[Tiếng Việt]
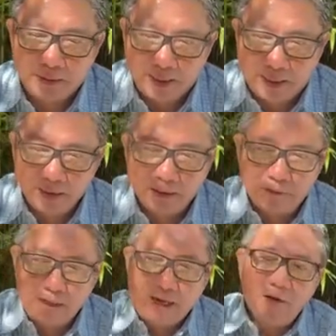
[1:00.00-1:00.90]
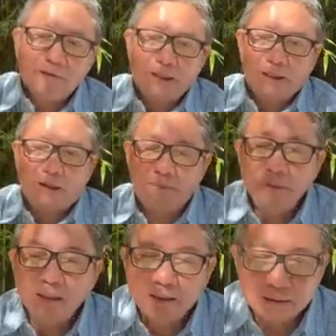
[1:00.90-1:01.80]
và Ấn Độ giáo thì họ
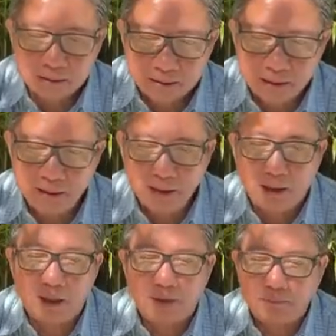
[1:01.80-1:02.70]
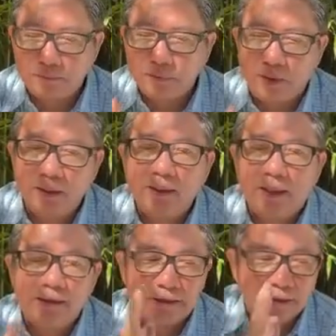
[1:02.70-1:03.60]
biết cái linh hồn chuyển
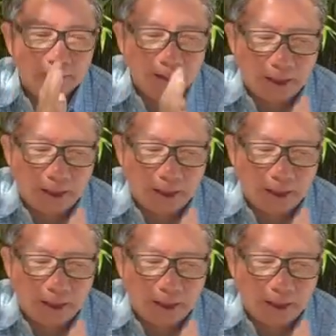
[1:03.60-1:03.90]
thế từ